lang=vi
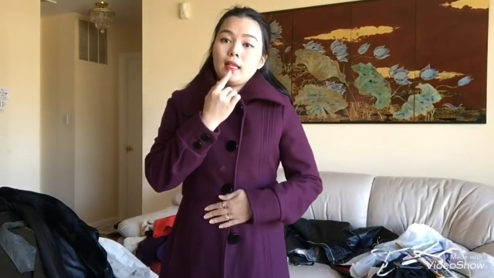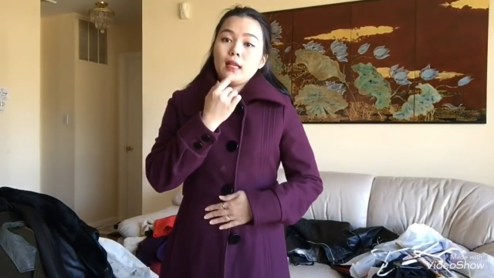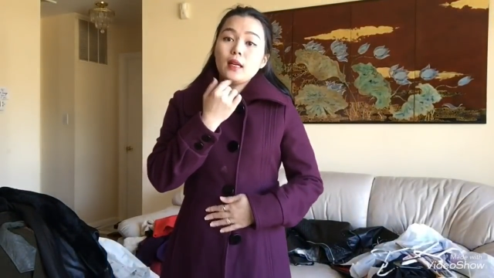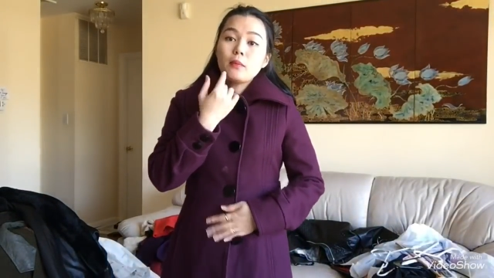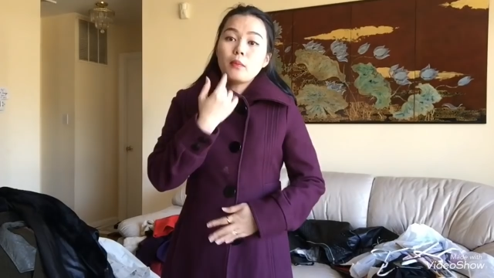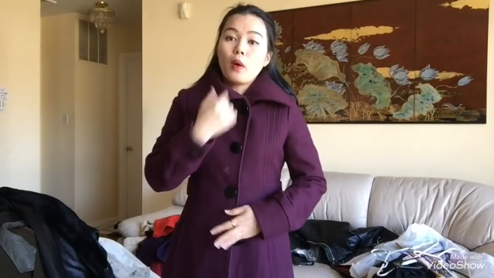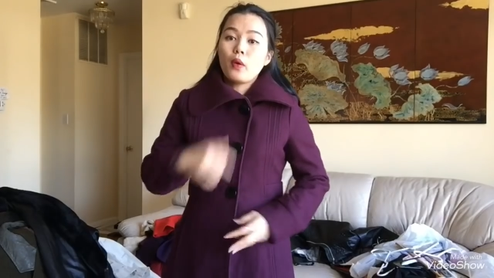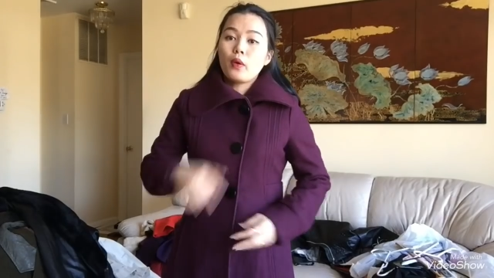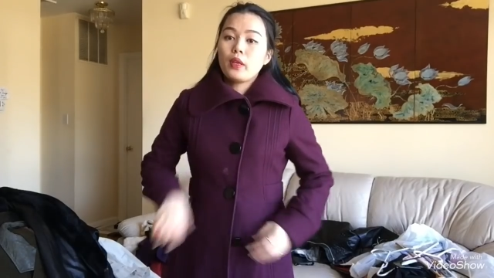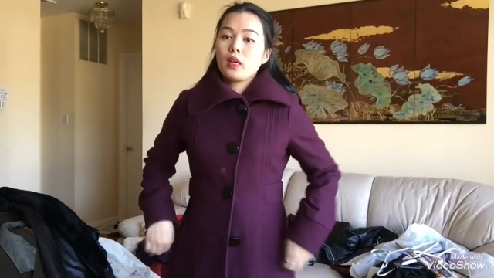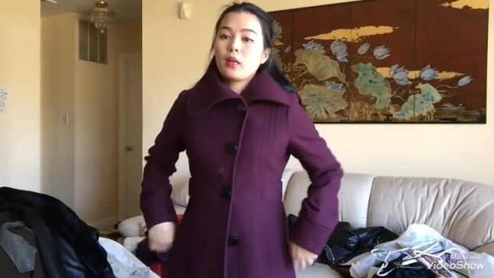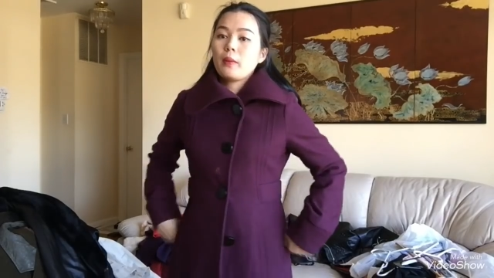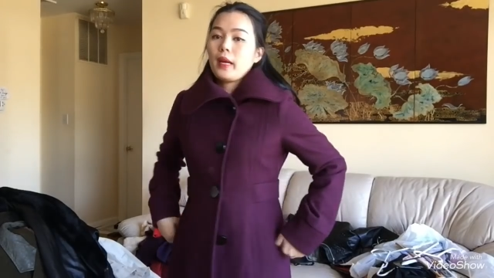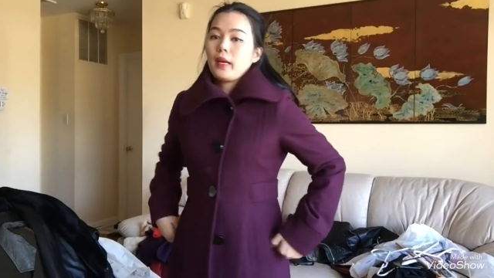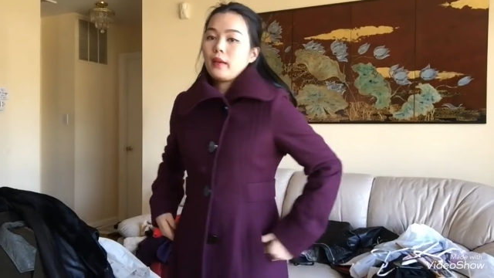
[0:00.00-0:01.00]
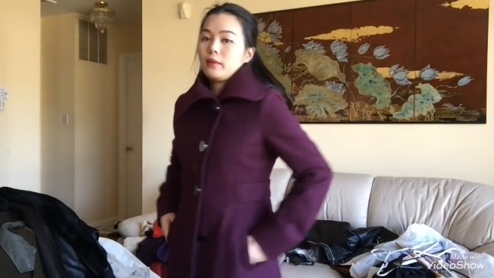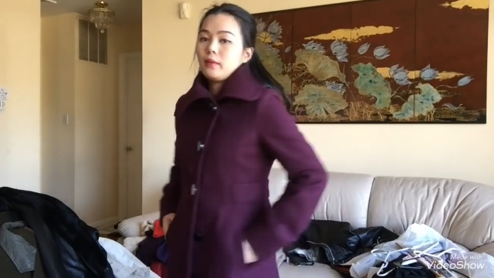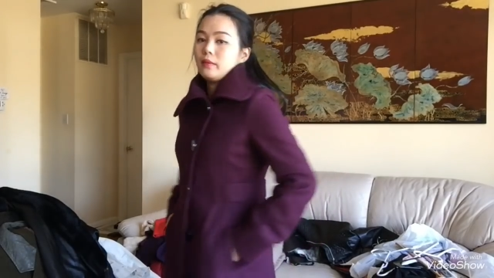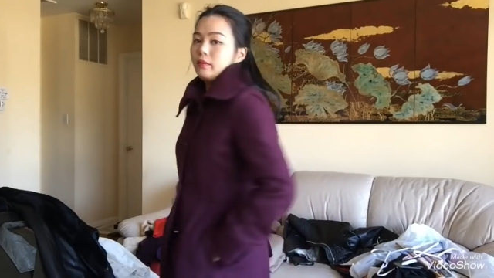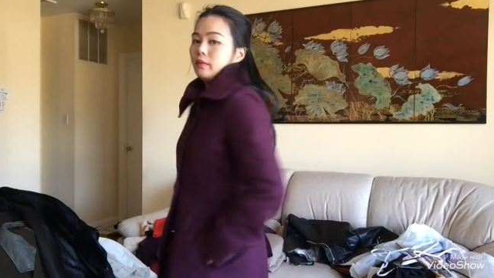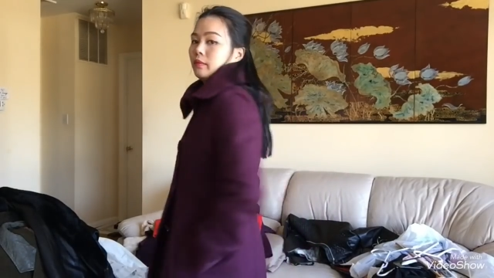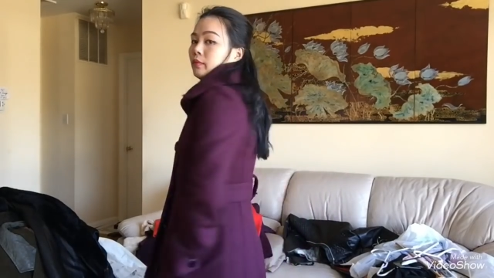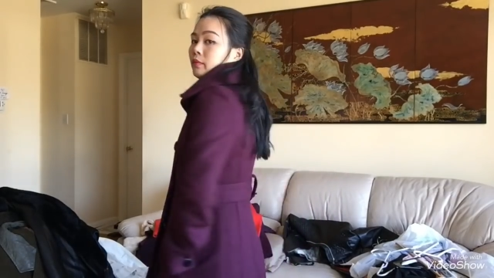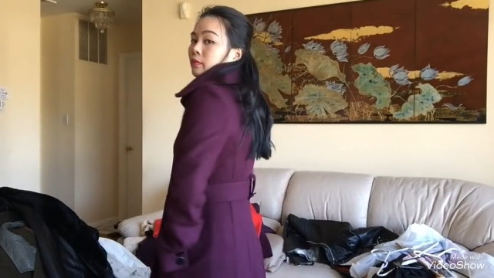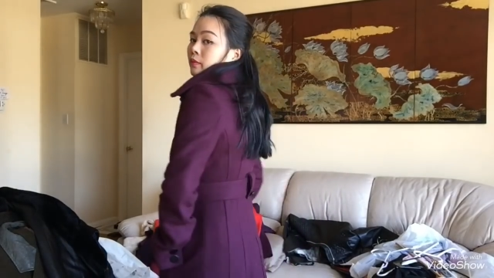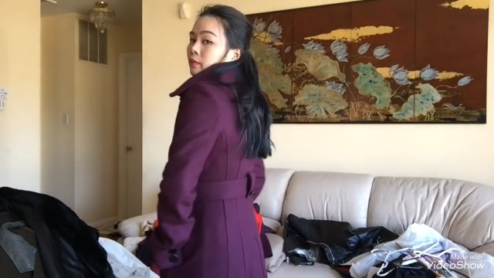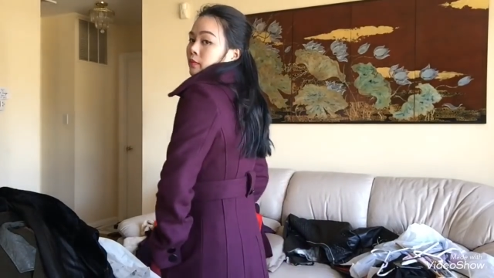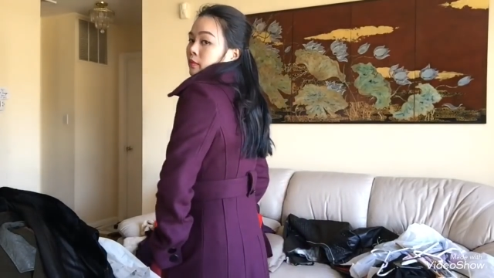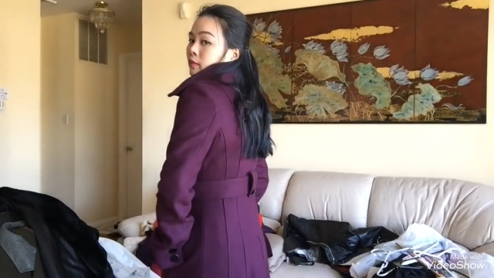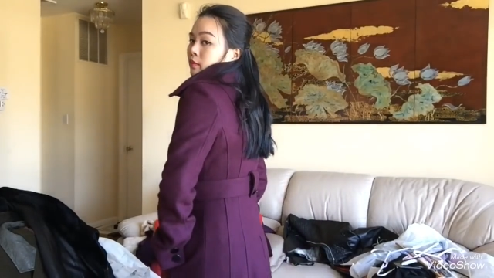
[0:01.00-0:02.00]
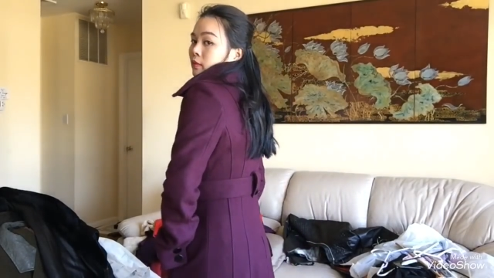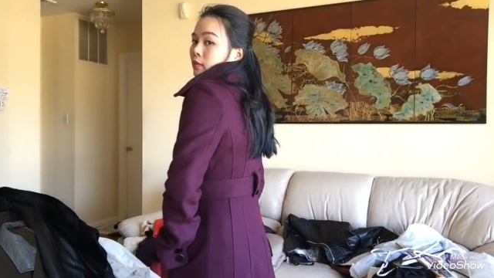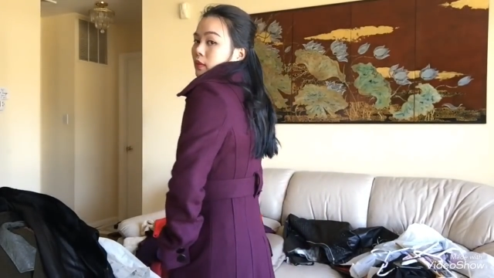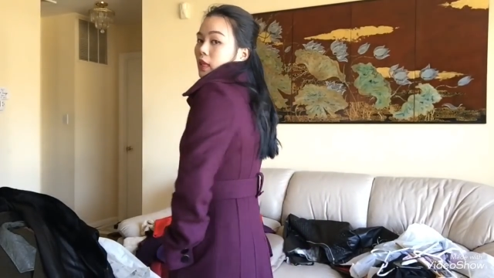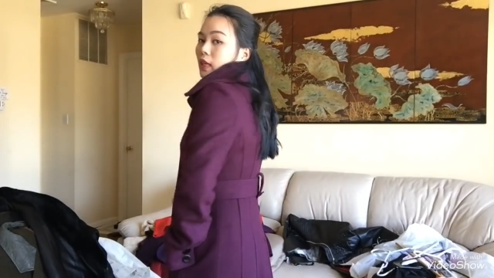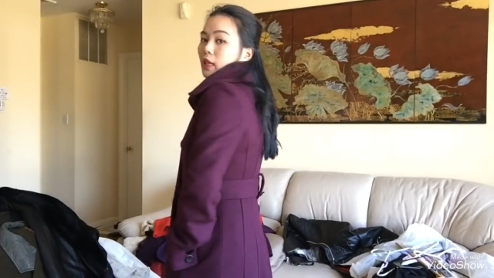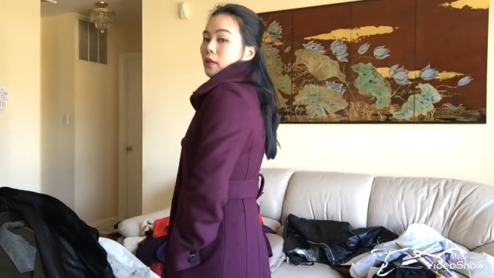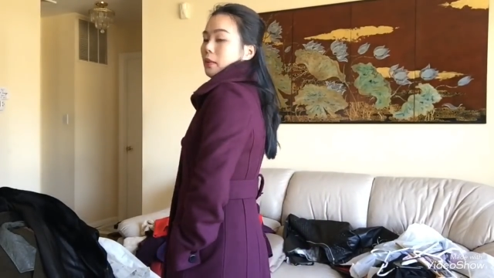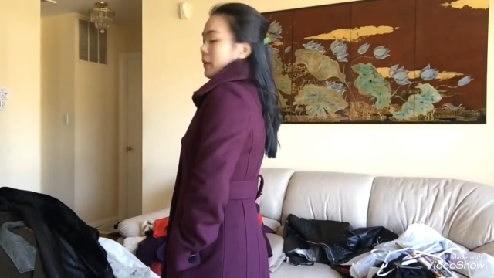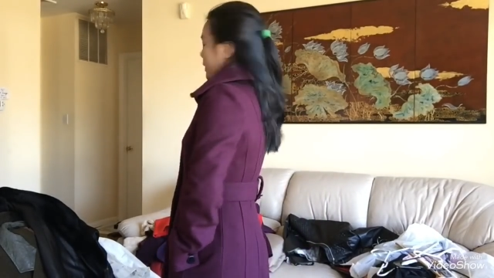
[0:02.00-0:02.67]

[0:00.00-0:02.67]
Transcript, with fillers: nứt môi với các bạn. Các